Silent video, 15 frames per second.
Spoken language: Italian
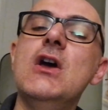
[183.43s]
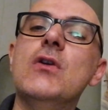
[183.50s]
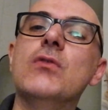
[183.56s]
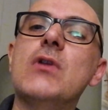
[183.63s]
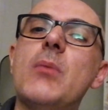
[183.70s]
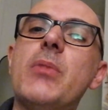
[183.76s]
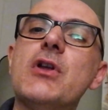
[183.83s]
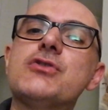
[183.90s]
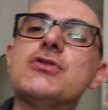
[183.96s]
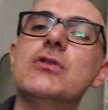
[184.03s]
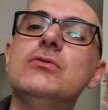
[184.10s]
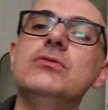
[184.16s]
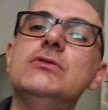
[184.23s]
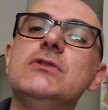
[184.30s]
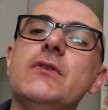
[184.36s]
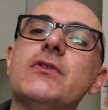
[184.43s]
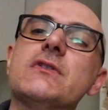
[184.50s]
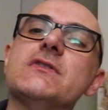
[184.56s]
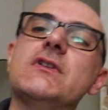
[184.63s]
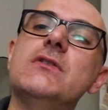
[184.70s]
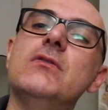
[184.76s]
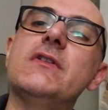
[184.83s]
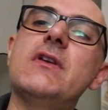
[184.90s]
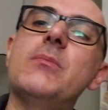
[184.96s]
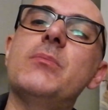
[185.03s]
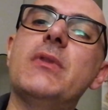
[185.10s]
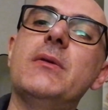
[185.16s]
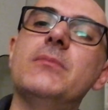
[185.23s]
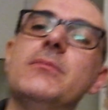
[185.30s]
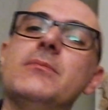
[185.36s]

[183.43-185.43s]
Un abbraccio a tutti, forza Juve sempre.